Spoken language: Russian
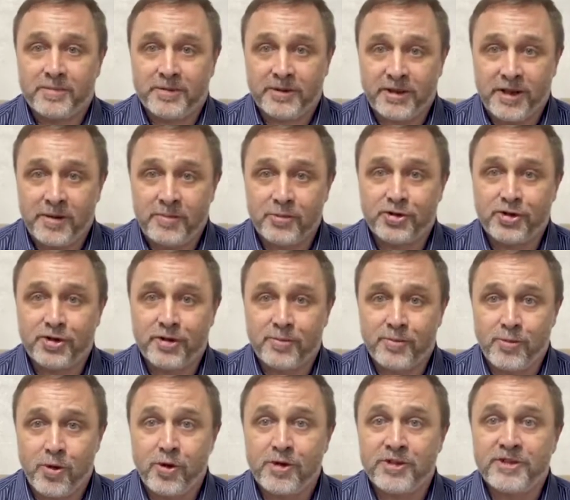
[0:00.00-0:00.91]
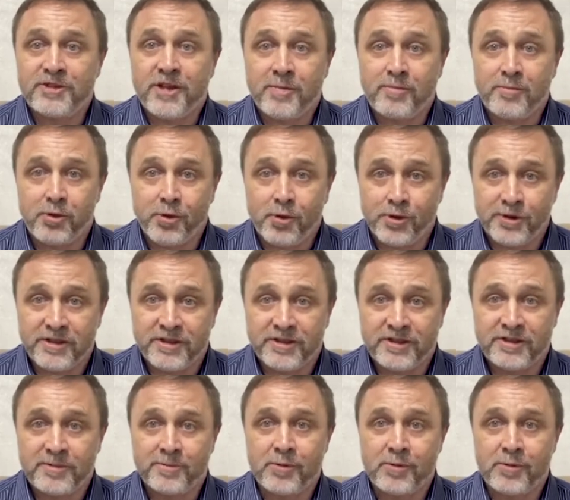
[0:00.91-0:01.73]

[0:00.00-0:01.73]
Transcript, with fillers: потому что Бог заботится,